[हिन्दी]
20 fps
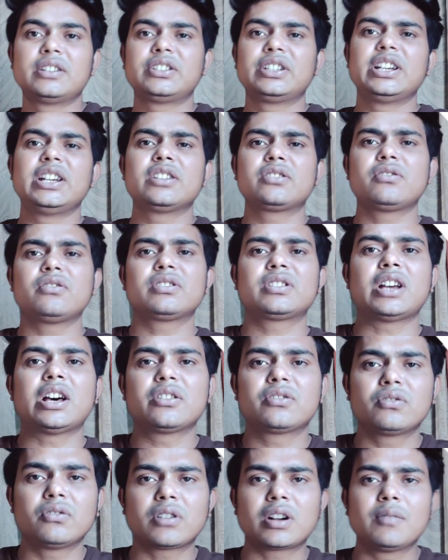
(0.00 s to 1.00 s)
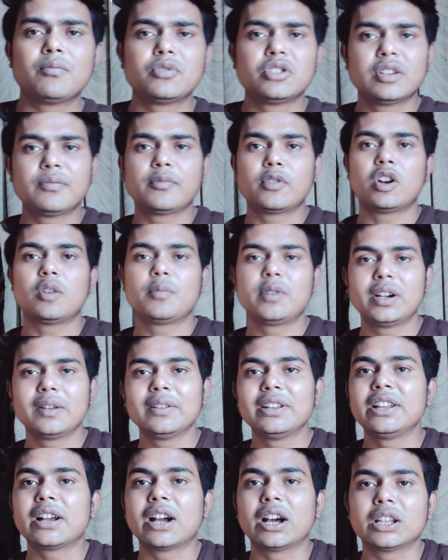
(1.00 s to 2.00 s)
छः सौ सात सौ का मुझे
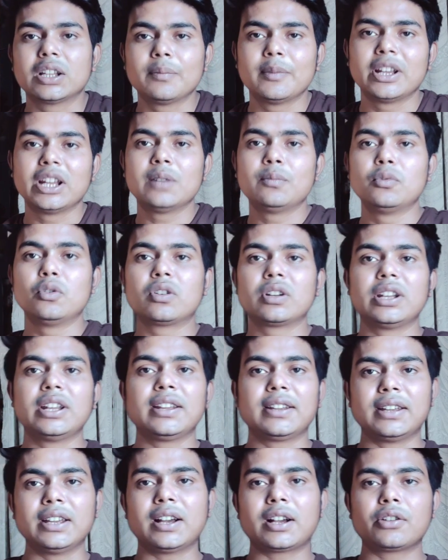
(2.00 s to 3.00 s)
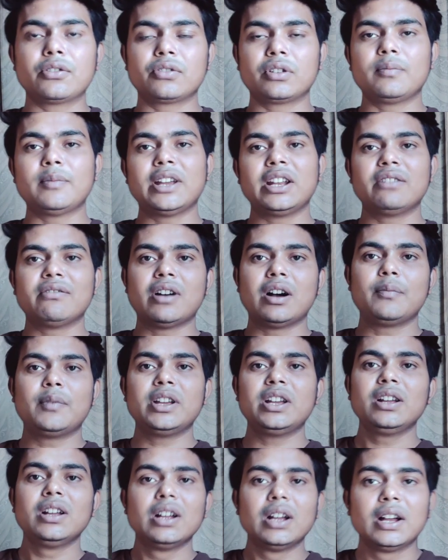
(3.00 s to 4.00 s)
प्रॉफिट भी दिखा था मैंने बुक नहीं किया क्योंकि मैंने वहाँ
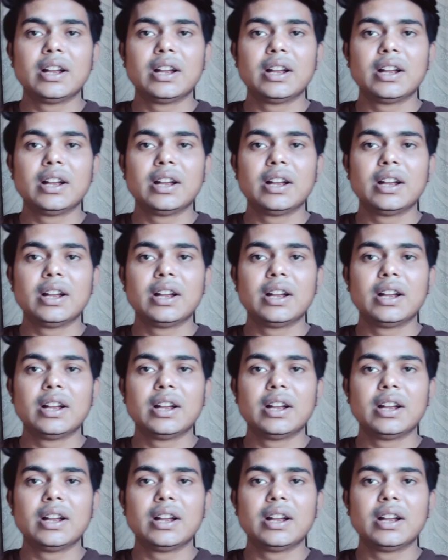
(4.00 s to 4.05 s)
पे